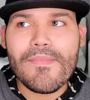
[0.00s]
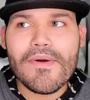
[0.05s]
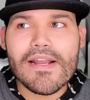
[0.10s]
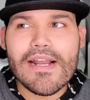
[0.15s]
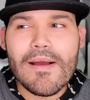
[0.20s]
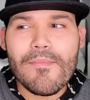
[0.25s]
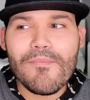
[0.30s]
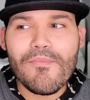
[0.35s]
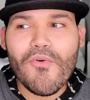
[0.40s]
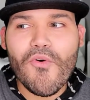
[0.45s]

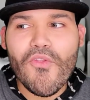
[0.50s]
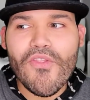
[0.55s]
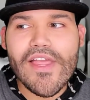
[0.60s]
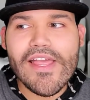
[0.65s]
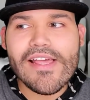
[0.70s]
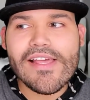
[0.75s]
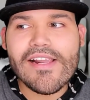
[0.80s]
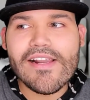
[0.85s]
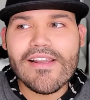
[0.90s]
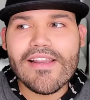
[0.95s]
para
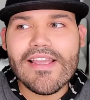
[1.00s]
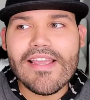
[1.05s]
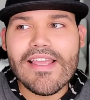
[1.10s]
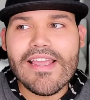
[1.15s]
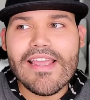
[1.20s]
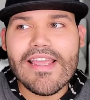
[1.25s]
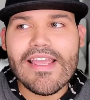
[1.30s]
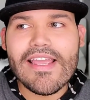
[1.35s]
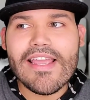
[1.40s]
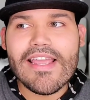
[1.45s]
poder
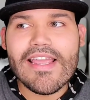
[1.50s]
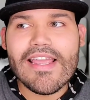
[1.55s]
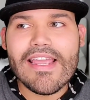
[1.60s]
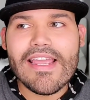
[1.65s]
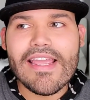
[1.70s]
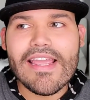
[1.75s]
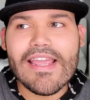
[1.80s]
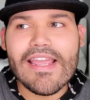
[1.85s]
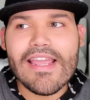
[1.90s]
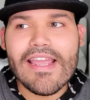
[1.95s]

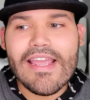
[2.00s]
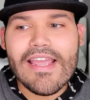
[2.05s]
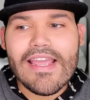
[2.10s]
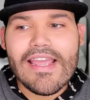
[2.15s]
eh,